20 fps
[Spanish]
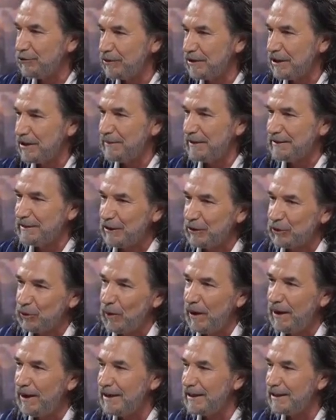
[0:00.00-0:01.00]
otras más
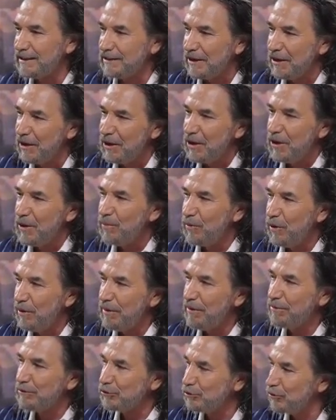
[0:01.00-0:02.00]
actuales.
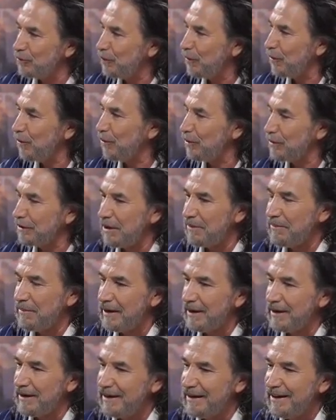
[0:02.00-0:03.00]
Movemos un poco
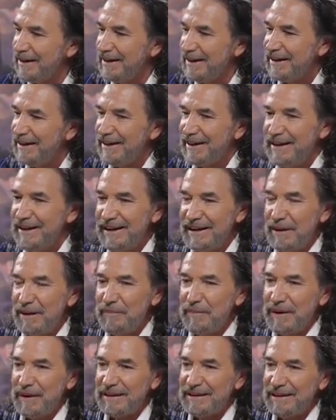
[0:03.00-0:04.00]
también eh, la
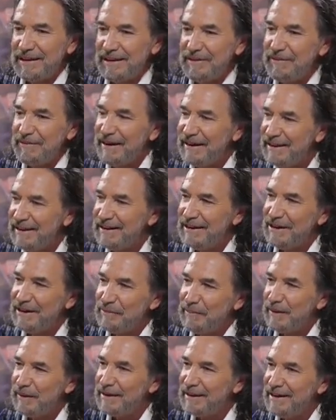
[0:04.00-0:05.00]
parte de baile
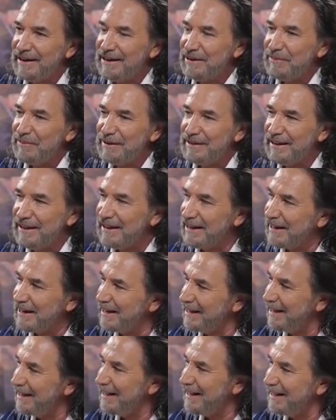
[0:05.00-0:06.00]
para invitar
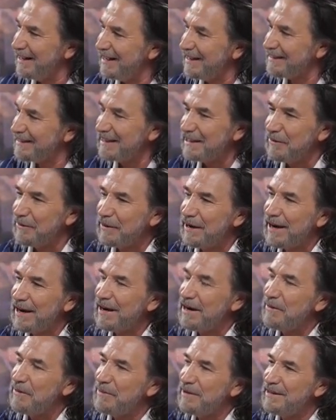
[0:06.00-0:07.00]
a, celebrar
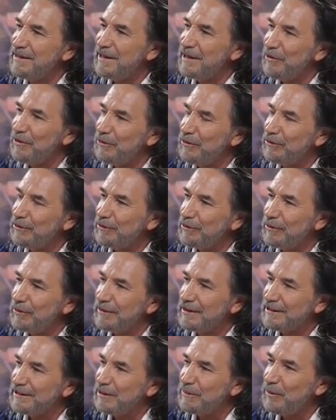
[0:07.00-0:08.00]
la vida, ¿no? Yo creo
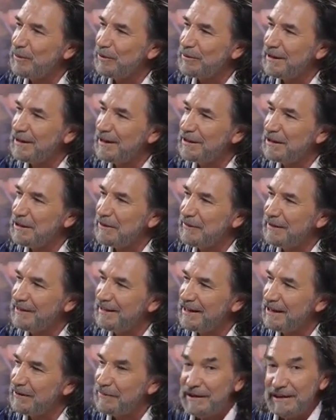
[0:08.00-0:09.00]
que es importante
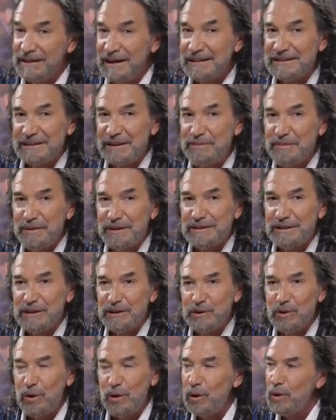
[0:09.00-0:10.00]
bailar. Bailar siempre ha
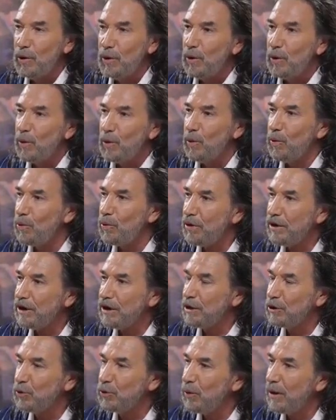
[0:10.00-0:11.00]
sido un
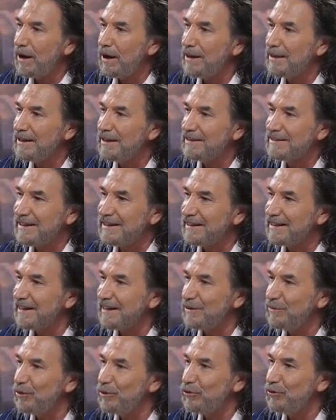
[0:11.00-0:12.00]
ritual desde que
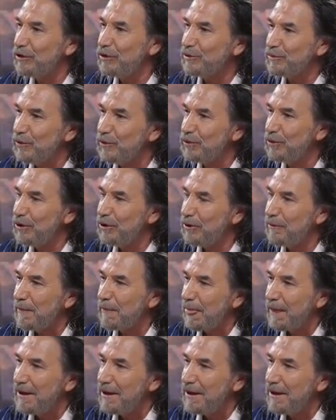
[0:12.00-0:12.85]
el mundo es mundo